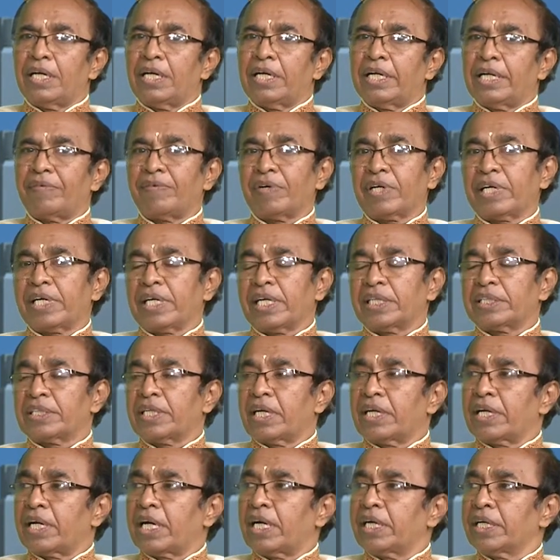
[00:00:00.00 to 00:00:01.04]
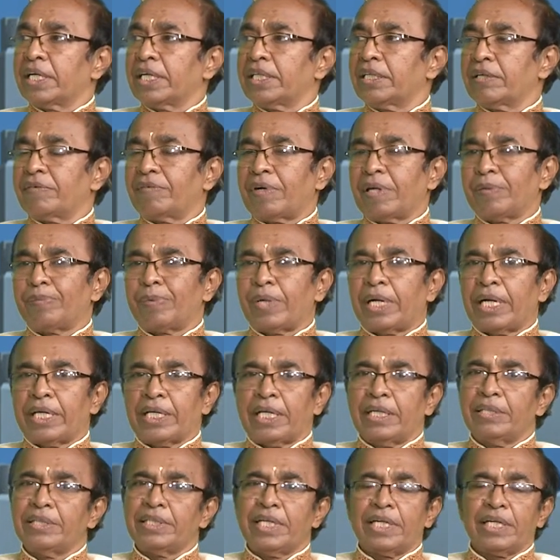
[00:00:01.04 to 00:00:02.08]
நவக்கிரகத்தில் ராகு
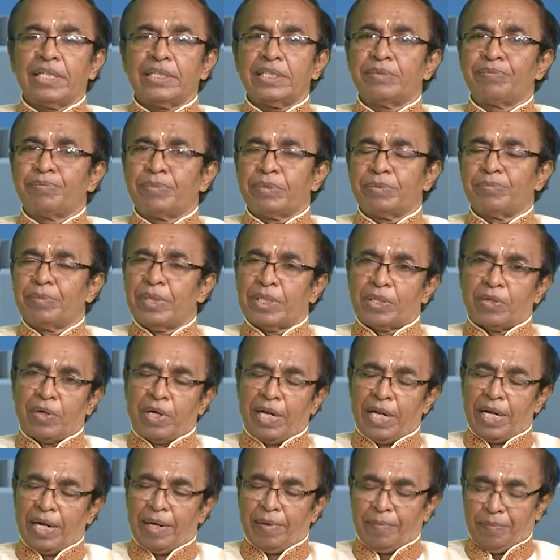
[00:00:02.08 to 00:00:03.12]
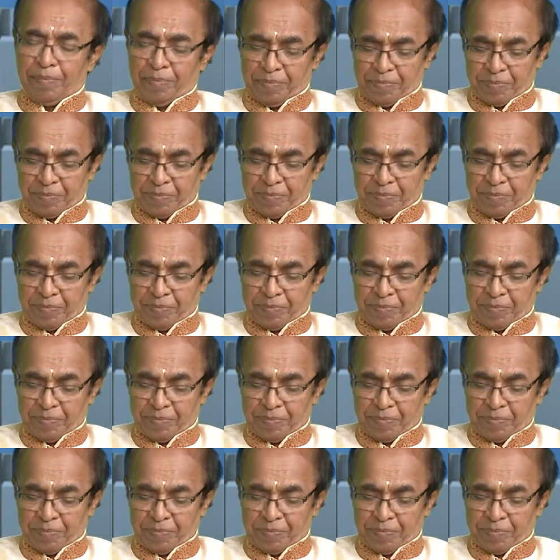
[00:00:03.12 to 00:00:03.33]
வழிபாடையும் நாங்கள் மேற்கொள்ளலாம்